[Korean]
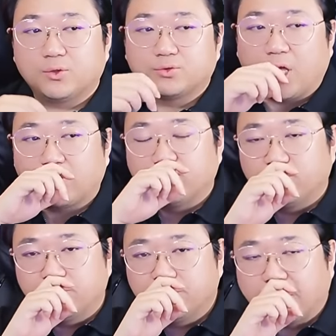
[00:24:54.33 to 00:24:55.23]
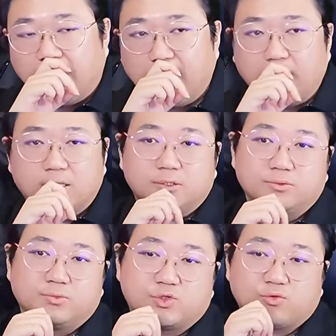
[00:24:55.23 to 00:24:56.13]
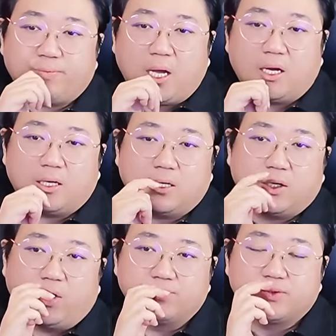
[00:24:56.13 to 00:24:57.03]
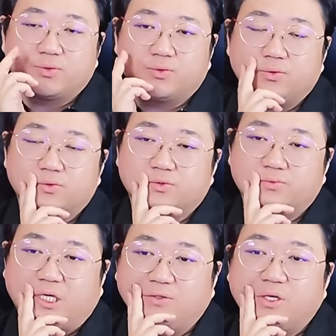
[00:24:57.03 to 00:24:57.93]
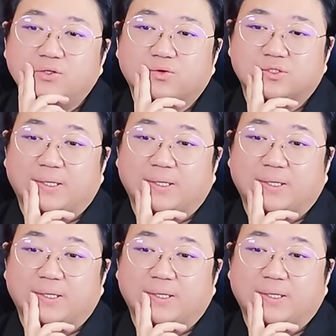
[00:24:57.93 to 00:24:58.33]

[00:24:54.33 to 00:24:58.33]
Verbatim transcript: 그리고 대구가 뭐 숙박 없어도좀 잘 돼 있는